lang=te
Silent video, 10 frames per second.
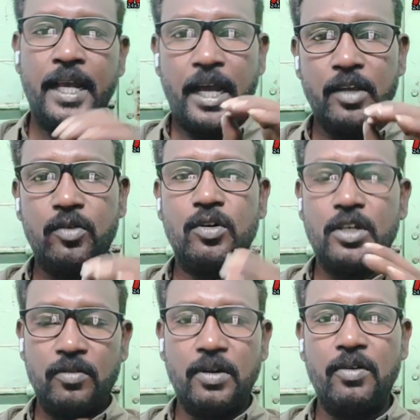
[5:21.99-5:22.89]
హైకోర్టు
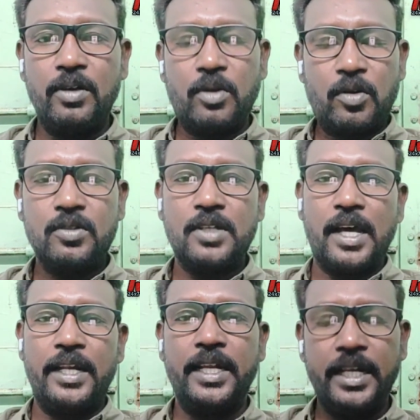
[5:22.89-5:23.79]
ఇన్వాల్వ్ అయ్యి
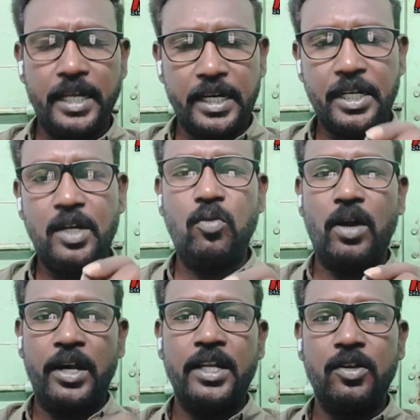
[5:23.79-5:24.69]
మరొకసారి గట్టి
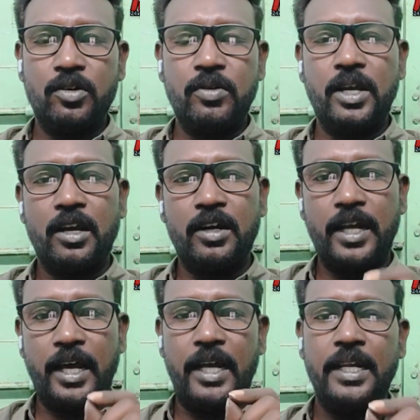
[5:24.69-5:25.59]
వార్నింగ్ ఇవ్వటమే
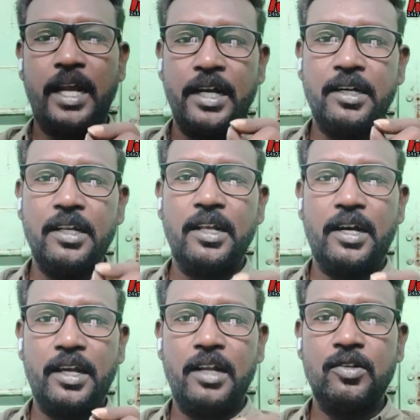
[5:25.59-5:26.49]
కాకుండా ఇలాంటి
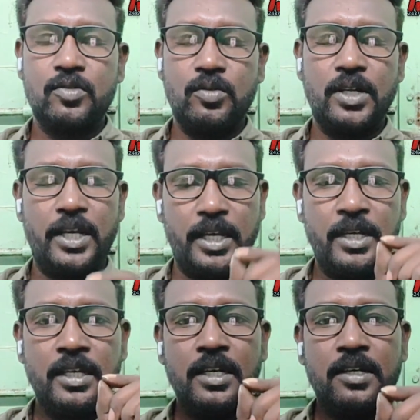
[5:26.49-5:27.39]
నిర్ణయాలు తీసుకుంటే
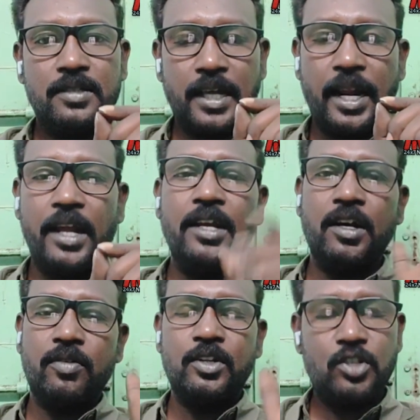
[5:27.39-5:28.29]

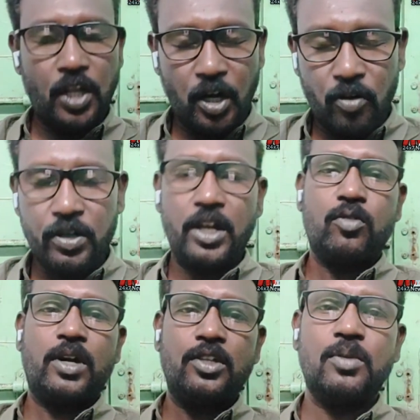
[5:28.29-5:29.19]
సరైనటువంటి చర్యలు
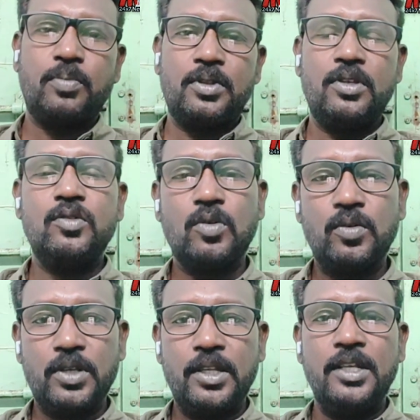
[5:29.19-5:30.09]
ఉంటాయని కూడా చెప్పింది సో
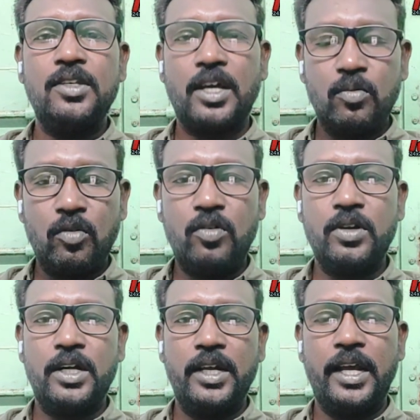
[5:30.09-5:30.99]
ఇది జగన్మోహన్
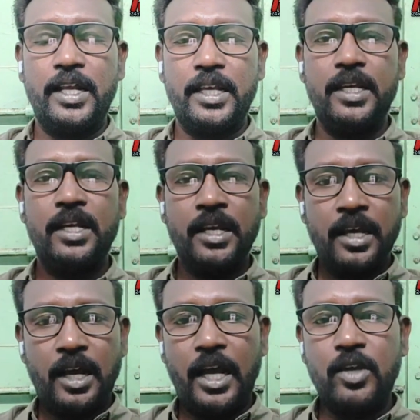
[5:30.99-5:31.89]
రెడ్డి గారికి
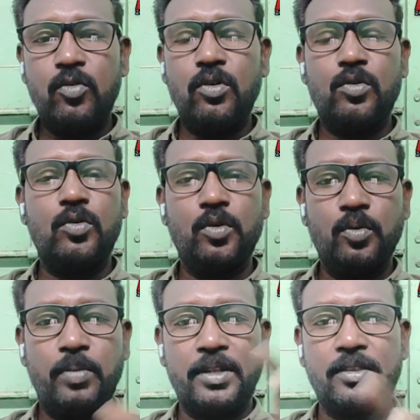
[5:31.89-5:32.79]
హైకోర్టు
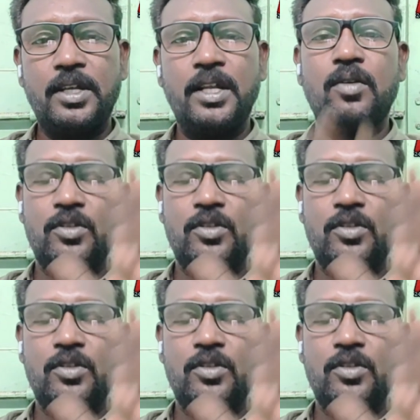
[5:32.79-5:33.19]
బర్త్డే